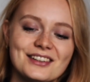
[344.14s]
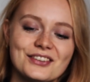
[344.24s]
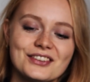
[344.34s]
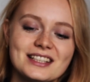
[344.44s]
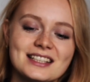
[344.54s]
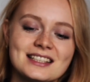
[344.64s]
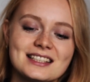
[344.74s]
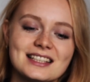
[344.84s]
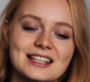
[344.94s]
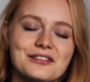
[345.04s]

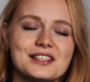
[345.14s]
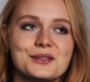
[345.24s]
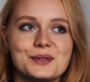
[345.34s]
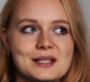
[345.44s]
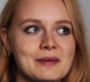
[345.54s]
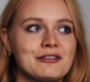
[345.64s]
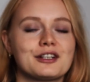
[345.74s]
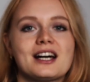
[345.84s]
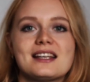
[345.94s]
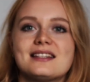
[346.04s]
Und ich finde es gut, dass man
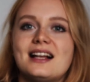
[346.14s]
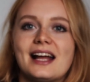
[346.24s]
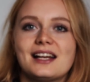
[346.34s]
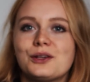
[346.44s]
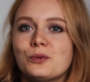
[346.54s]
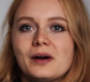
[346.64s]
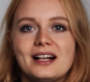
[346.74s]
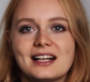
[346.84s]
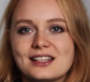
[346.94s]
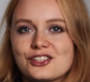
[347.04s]
von Kassel eigentlich
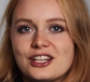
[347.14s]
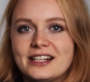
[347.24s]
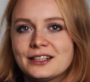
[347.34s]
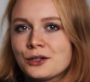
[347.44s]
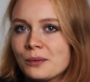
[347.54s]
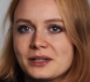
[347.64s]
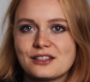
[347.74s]
überall ganz schnell hinkommt.